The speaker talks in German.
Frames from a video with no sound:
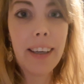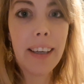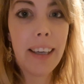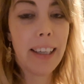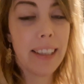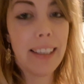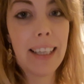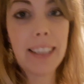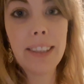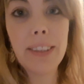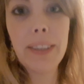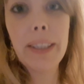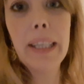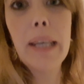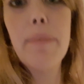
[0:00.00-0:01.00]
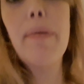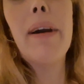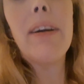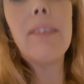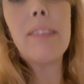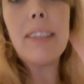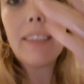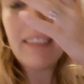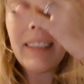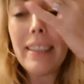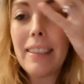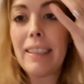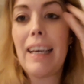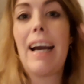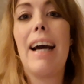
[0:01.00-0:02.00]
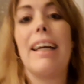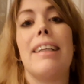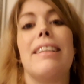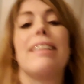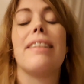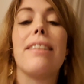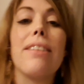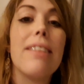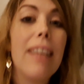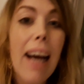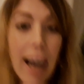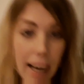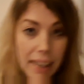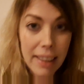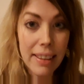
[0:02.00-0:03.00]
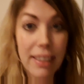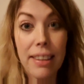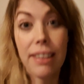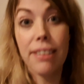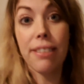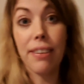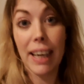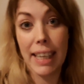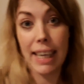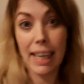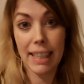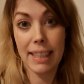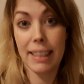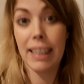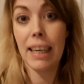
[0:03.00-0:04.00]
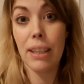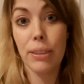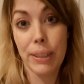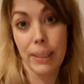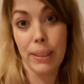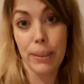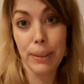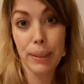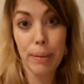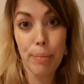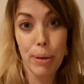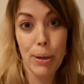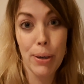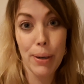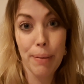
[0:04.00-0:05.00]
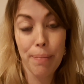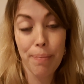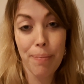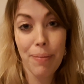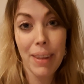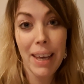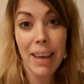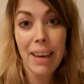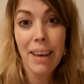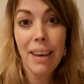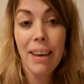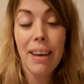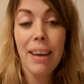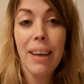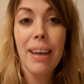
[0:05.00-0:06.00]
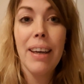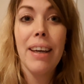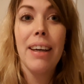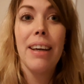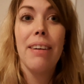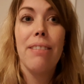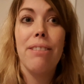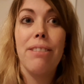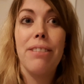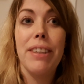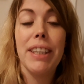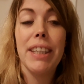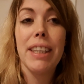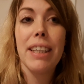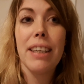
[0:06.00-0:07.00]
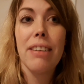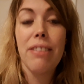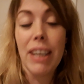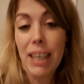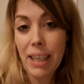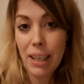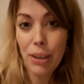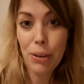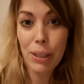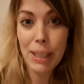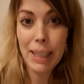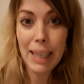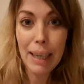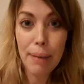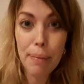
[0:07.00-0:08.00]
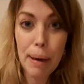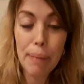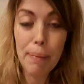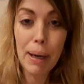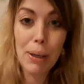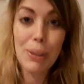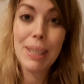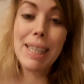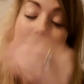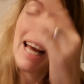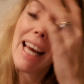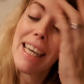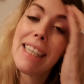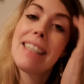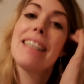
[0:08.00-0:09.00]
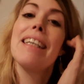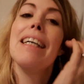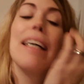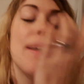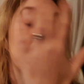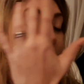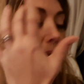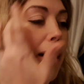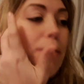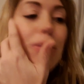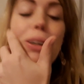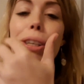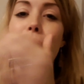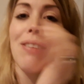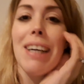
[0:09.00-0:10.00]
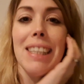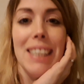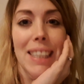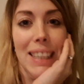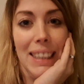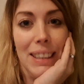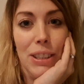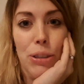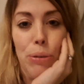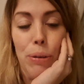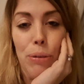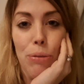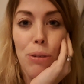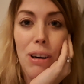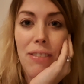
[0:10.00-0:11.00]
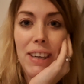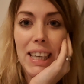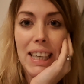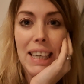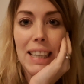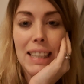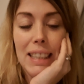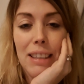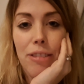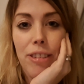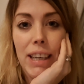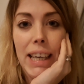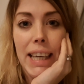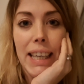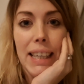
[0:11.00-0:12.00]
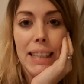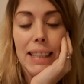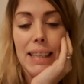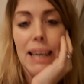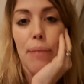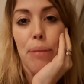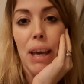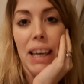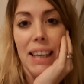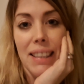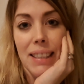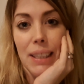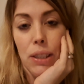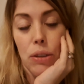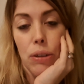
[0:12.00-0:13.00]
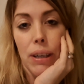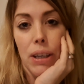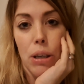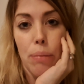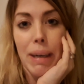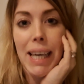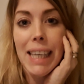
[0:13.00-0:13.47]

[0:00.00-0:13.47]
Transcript: ich sag's euch, bei uns ist gerade das totale Weihnachtschaos ausgebrochen. Wir waren eigentlich heute ja bei Markus Dad, ähm, haben dort quasi ganz schön vor Weihnachten gefeiert, haben ja gestern sogar nochmal